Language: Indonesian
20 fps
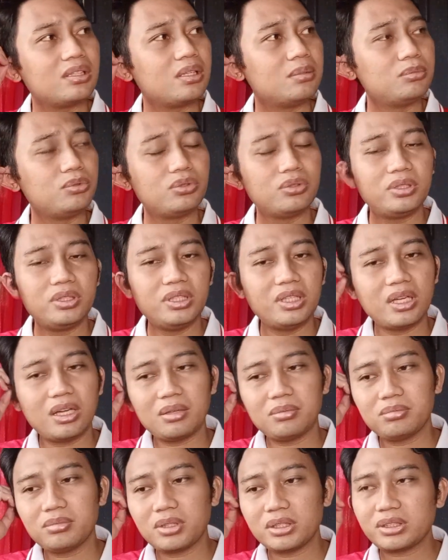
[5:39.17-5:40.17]

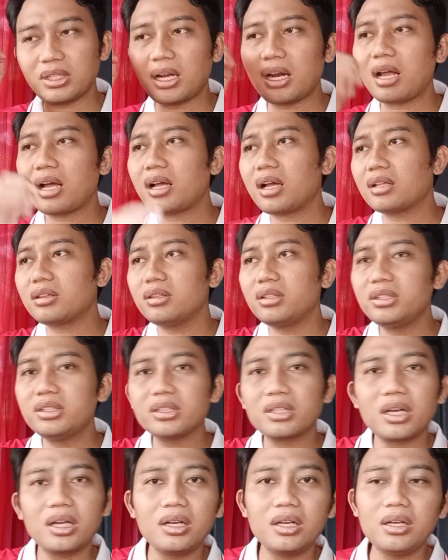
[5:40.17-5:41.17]
kemudian masyarakat
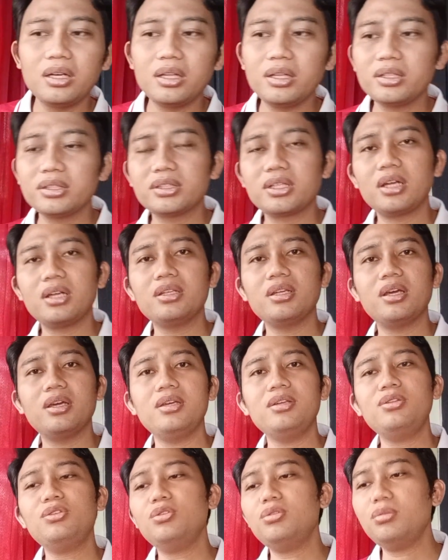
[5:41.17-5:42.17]
di sekeliling saya
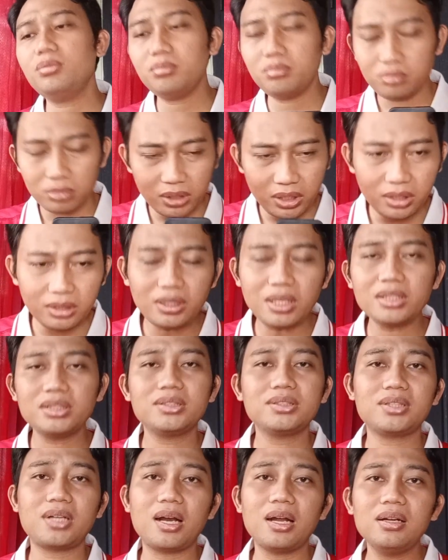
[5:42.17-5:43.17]
itu kita
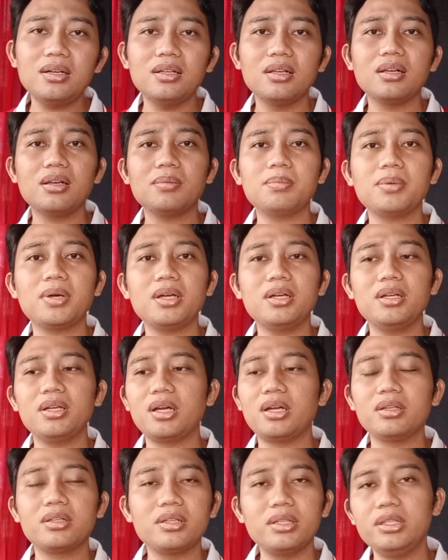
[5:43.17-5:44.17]
struggle Pak
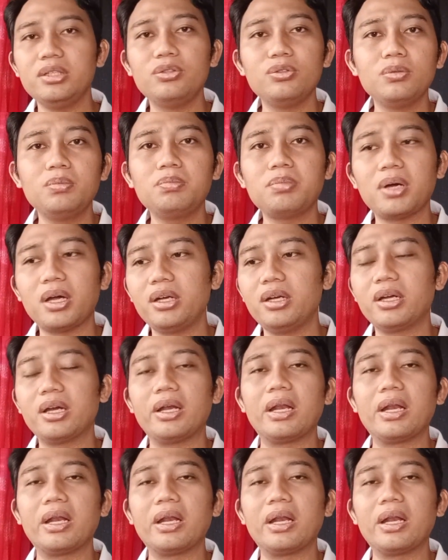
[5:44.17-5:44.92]
dengan kehidupan,